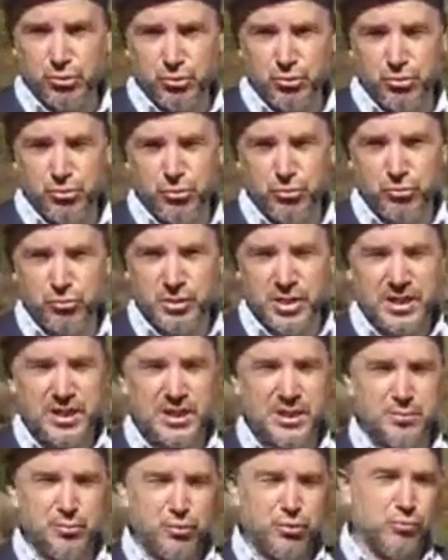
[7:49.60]
konusu.
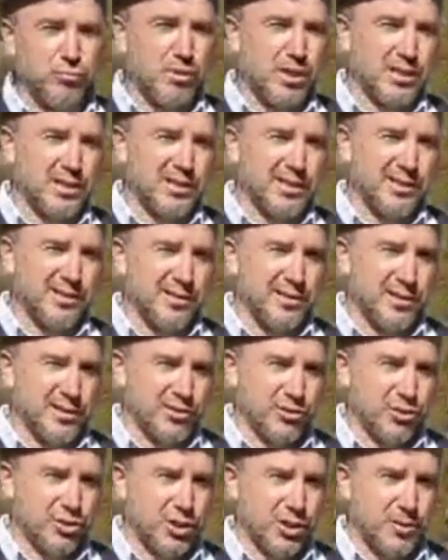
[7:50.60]
Dünyadaki bütün markaların da
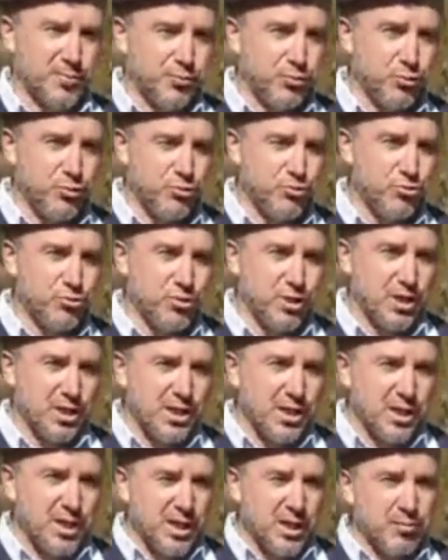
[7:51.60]
satışını yapıyoruz.
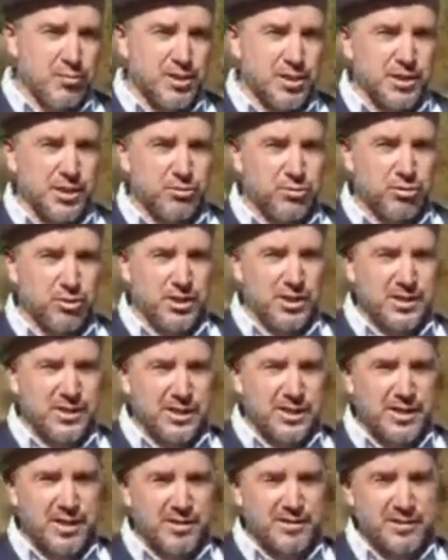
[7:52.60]
Ama dedektörler
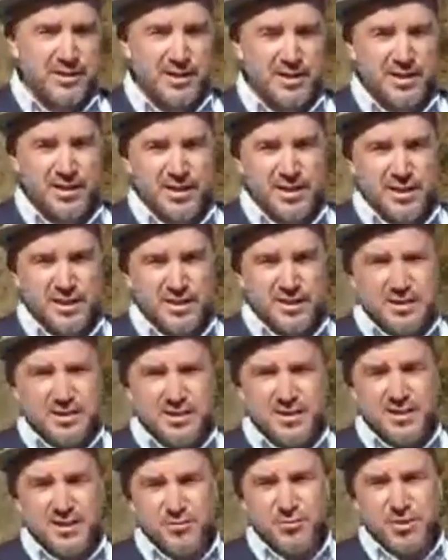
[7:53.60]
genelde
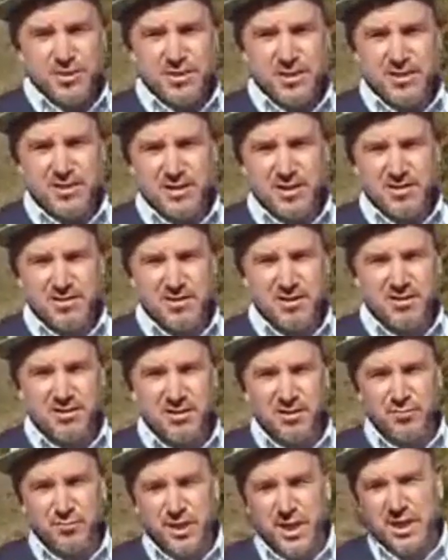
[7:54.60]
70-80 e,
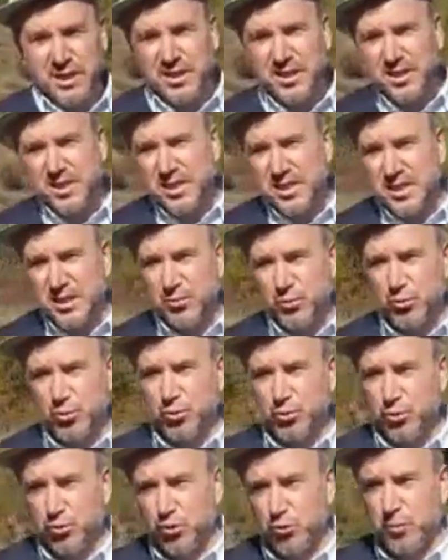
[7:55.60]
santimle
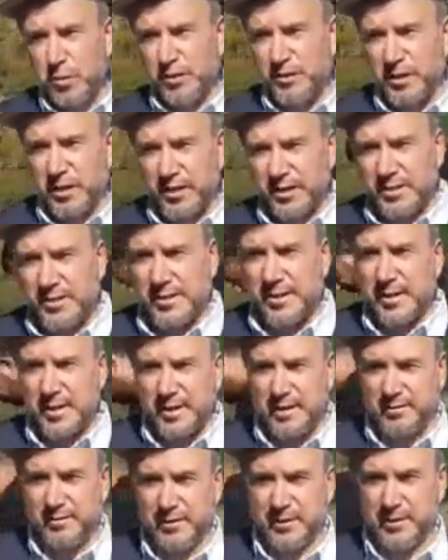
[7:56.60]
2,5-3 metre arası
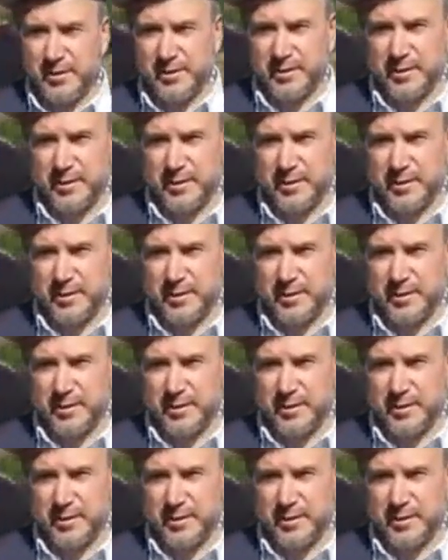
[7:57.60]
garantili.